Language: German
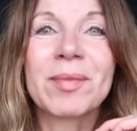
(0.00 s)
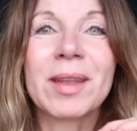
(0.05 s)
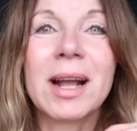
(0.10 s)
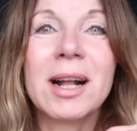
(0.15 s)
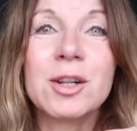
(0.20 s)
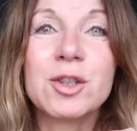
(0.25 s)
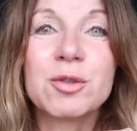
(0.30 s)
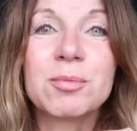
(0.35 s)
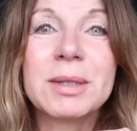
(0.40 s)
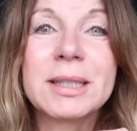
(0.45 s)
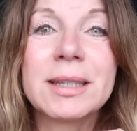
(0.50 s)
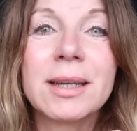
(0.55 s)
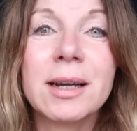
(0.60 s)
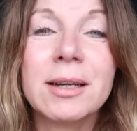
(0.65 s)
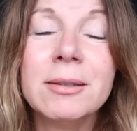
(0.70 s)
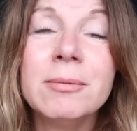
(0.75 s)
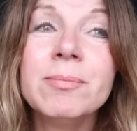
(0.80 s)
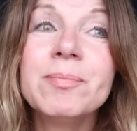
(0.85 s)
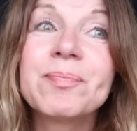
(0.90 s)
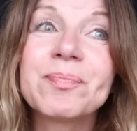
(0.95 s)
Also man
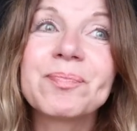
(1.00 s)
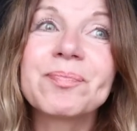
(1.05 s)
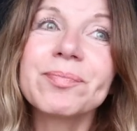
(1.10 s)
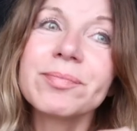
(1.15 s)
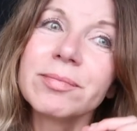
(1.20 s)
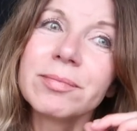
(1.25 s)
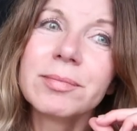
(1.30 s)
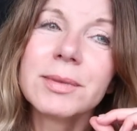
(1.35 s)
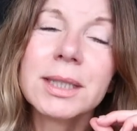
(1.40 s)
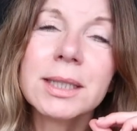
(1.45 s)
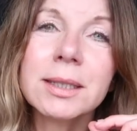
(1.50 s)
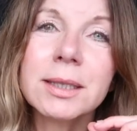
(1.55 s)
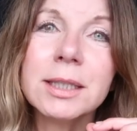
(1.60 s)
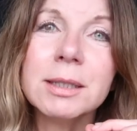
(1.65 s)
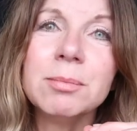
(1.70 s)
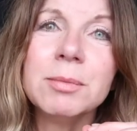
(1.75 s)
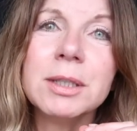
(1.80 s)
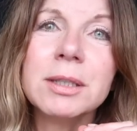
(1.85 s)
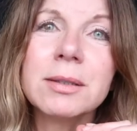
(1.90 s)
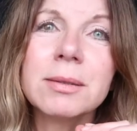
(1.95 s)
kann
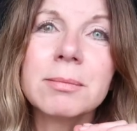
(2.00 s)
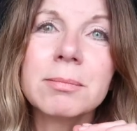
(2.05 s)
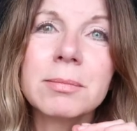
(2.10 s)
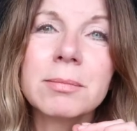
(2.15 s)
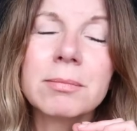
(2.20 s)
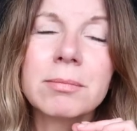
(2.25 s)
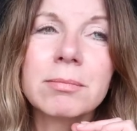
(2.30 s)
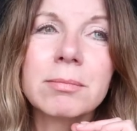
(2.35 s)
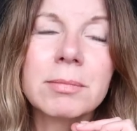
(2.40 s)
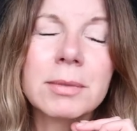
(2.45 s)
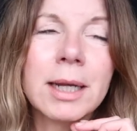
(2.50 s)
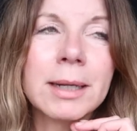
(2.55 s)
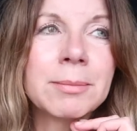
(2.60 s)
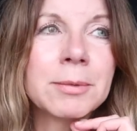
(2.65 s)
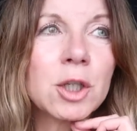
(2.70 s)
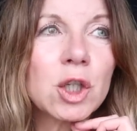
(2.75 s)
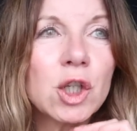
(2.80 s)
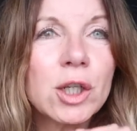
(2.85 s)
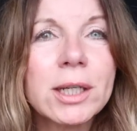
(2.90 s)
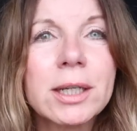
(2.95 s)
sich mit
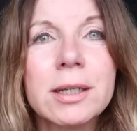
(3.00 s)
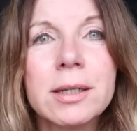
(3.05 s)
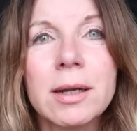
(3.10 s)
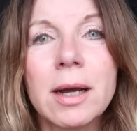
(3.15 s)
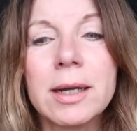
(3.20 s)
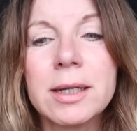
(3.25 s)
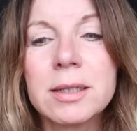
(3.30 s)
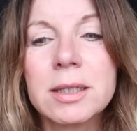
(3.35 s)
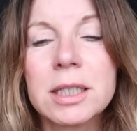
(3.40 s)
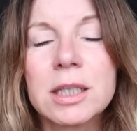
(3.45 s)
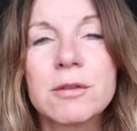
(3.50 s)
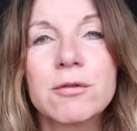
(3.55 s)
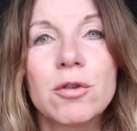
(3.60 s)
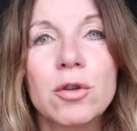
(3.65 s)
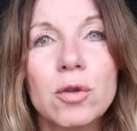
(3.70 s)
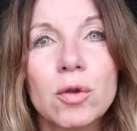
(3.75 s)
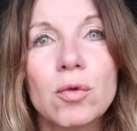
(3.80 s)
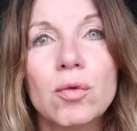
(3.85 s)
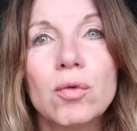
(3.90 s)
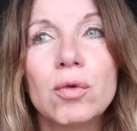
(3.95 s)
einen geschickten Einsatz
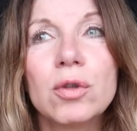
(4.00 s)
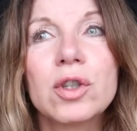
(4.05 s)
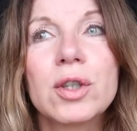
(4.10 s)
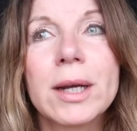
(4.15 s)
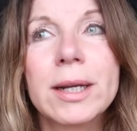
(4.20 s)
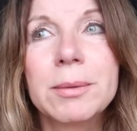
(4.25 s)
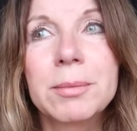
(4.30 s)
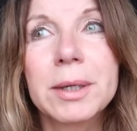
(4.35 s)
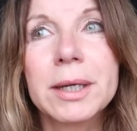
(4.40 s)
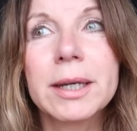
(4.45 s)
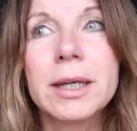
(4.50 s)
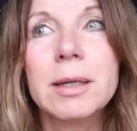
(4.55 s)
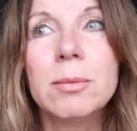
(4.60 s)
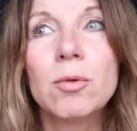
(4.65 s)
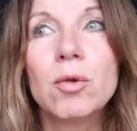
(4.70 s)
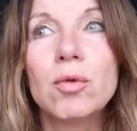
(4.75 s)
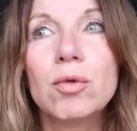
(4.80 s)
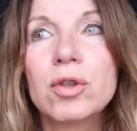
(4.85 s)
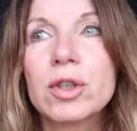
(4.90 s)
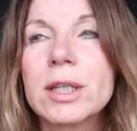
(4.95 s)
von Rouge, einem Creme
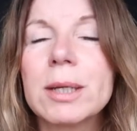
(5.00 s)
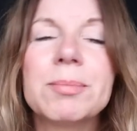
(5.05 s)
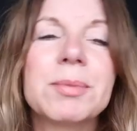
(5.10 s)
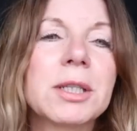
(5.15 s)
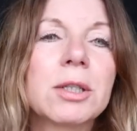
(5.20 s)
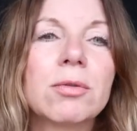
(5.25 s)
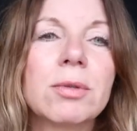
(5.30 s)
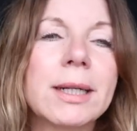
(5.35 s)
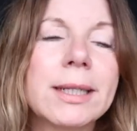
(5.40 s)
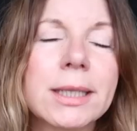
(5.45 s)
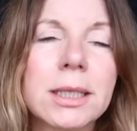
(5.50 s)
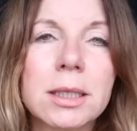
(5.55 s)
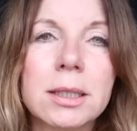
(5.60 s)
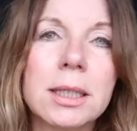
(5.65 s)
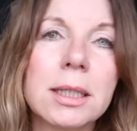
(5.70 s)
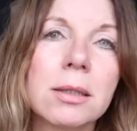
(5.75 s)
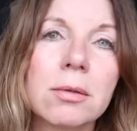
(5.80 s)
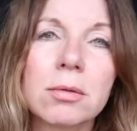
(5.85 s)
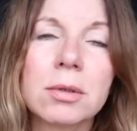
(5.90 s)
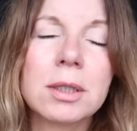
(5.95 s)
Rouge gibt es ja nur als
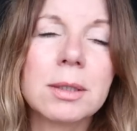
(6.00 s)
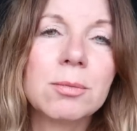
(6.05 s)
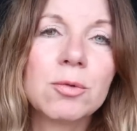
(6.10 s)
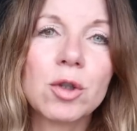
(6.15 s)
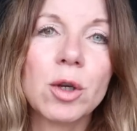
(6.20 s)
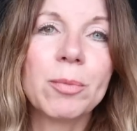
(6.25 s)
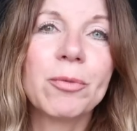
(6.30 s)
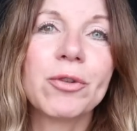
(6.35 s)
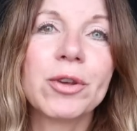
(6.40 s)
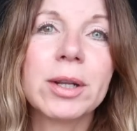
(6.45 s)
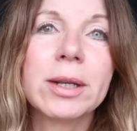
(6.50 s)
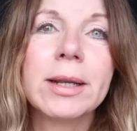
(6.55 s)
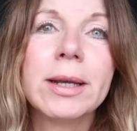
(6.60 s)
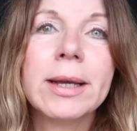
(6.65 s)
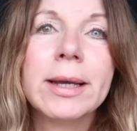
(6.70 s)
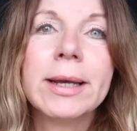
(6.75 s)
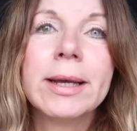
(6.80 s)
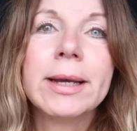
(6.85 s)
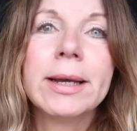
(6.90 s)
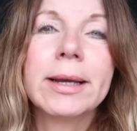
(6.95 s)
Stick und im Töpfchen
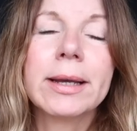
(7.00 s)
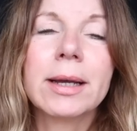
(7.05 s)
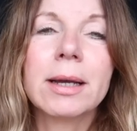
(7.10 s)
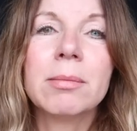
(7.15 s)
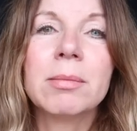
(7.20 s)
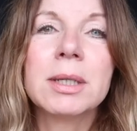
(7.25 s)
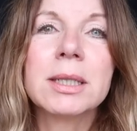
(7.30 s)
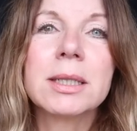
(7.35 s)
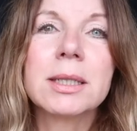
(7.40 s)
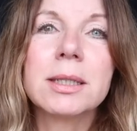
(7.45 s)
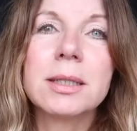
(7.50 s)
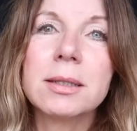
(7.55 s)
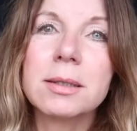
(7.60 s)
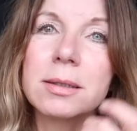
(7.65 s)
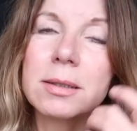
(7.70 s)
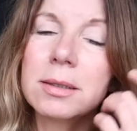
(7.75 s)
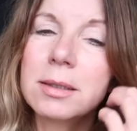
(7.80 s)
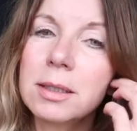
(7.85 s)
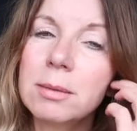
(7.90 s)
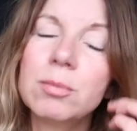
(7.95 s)
kann man sich
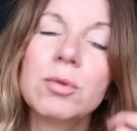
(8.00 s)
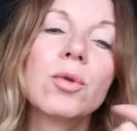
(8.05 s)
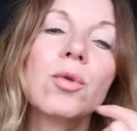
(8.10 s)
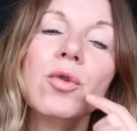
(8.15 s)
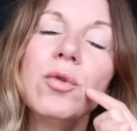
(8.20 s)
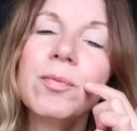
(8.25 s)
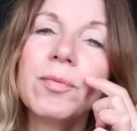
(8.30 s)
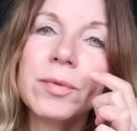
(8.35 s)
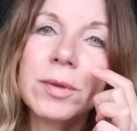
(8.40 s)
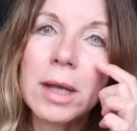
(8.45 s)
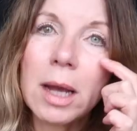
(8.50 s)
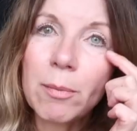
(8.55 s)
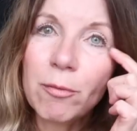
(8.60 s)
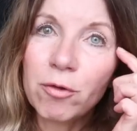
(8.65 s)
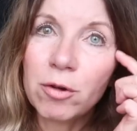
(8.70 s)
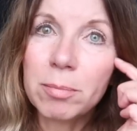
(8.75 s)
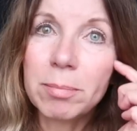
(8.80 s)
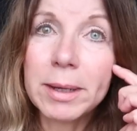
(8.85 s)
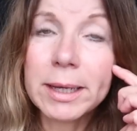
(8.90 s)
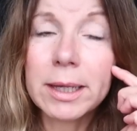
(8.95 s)
äh, die berühmten
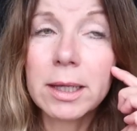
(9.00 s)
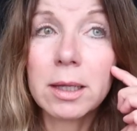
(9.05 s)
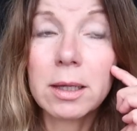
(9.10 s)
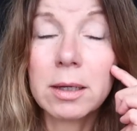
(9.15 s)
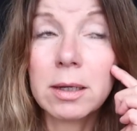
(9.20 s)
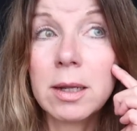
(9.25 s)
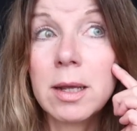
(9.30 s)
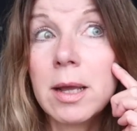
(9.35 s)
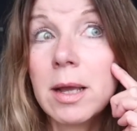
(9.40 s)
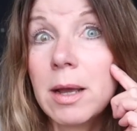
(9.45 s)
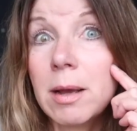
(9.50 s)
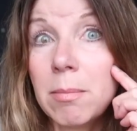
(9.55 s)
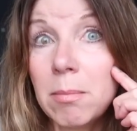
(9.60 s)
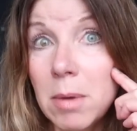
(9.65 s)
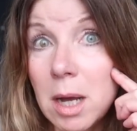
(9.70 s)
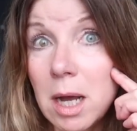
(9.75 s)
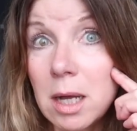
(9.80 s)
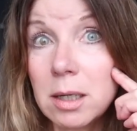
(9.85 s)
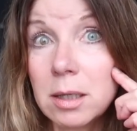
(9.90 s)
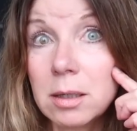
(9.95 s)
Apfelbäckchen
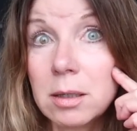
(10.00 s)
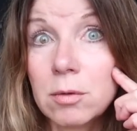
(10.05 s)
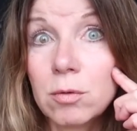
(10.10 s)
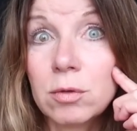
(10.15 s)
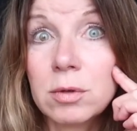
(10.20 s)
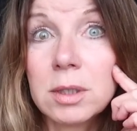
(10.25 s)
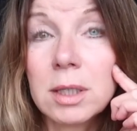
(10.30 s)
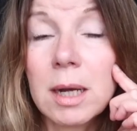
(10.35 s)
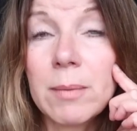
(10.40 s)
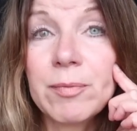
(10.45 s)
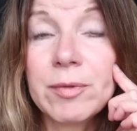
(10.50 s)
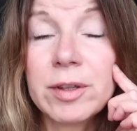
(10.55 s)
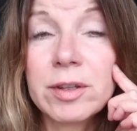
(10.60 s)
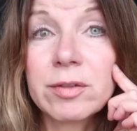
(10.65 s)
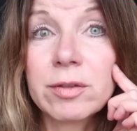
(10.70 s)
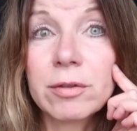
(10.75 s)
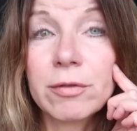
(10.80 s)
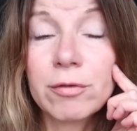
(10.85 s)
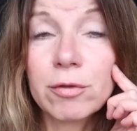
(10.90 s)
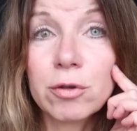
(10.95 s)
malen. Und ich habe
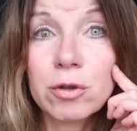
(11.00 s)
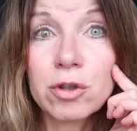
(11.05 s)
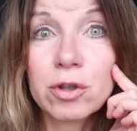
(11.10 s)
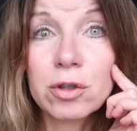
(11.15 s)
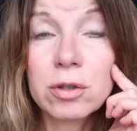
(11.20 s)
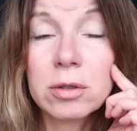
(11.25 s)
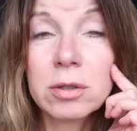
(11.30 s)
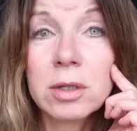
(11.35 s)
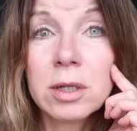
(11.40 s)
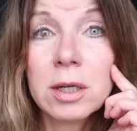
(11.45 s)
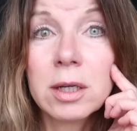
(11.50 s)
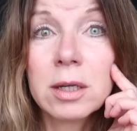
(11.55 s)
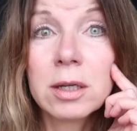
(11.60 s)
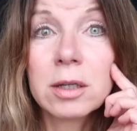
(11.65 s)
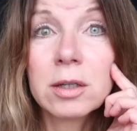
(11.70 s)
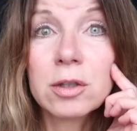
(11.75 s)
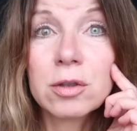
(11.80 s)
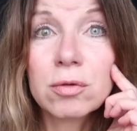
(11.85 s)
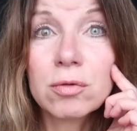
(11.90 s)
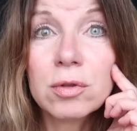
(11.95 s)
diesen frischen,
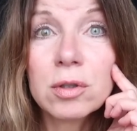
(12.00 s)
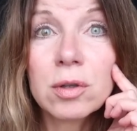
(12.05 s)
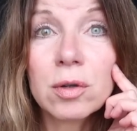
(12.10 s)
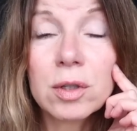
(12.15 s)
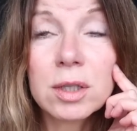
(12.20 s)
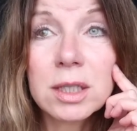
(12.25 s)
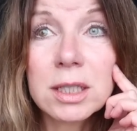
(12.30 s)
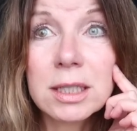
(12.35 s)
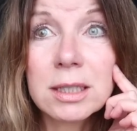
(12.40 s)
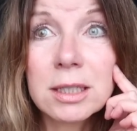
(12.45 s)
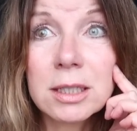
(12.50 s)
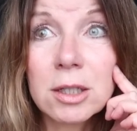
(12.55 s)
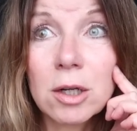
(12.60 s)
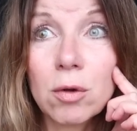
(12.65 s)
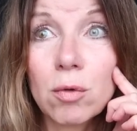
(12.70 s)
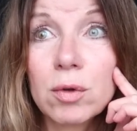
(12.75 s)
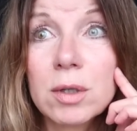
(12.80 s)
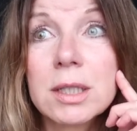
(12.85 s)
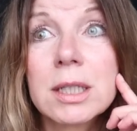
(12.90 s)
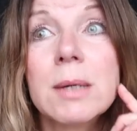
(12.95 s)
gesund aussehenden
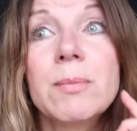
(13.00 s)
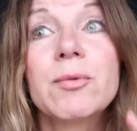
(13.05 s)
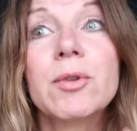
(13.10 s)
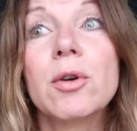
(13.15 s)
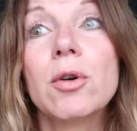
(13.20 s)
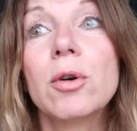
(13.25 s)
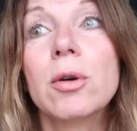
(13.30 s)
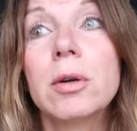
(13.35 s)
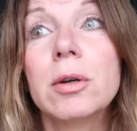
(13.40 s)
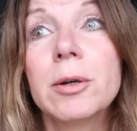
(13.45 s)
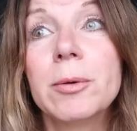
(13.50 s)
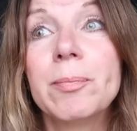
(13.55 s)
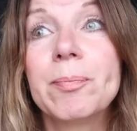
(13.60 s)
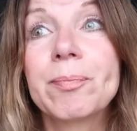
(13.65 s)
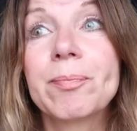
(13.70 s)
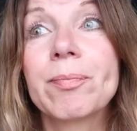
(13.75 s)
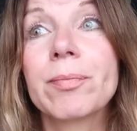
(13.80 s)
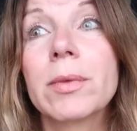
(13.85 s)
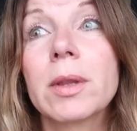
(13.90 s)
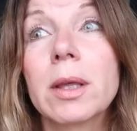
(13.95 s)
Glow. es gibt auch
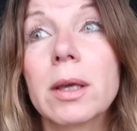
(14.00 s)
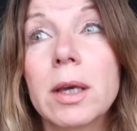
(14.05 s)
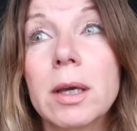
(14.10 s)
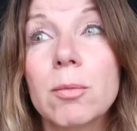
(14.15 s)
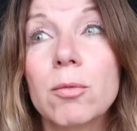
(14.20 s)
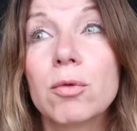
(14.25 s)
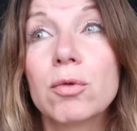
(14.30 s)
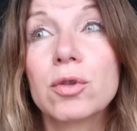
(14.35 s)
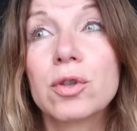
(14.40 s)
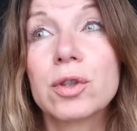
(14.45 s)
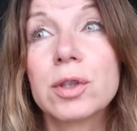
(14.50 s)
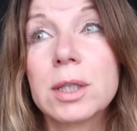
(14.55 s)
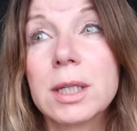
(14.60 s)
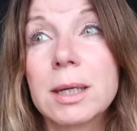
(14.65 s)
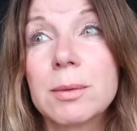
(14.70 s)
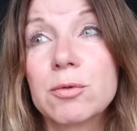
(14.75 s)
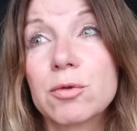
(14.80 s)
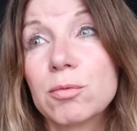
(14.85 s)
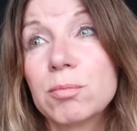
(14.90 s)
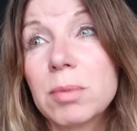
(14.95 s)
ähm, Creme Rouge,
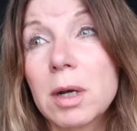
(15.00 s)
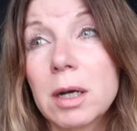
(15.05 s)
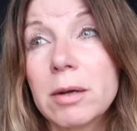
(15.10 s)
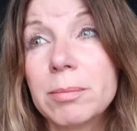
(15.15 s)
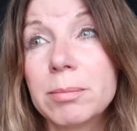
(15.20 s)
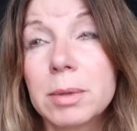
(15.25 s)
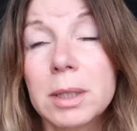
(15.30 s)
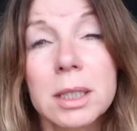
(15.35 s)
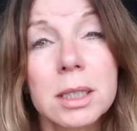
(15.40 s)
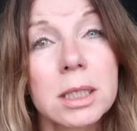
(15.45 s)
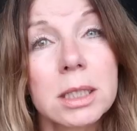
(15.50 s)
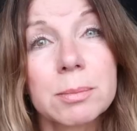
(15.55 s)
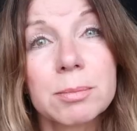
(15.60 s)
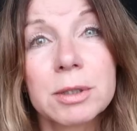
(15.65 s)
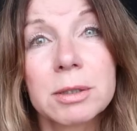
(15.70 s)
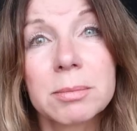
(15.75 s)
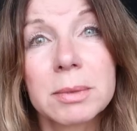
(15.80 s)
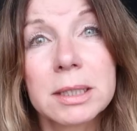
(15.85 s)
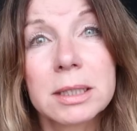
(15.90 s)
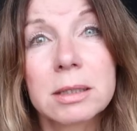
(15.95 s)
die haben so ein paar
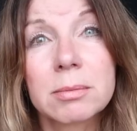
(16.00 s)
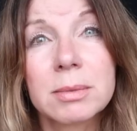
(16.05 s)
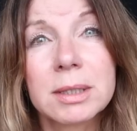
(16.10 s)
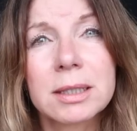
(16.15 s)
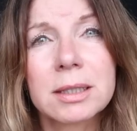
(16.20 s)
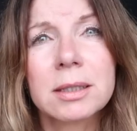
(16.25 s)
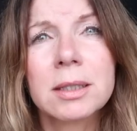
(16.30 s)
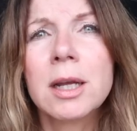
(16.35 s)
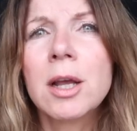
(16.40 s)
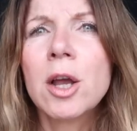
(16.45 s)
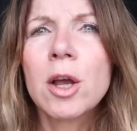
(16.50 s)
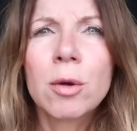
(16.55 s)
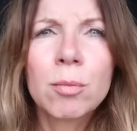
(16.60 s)
Glitzerpigmente mit drin.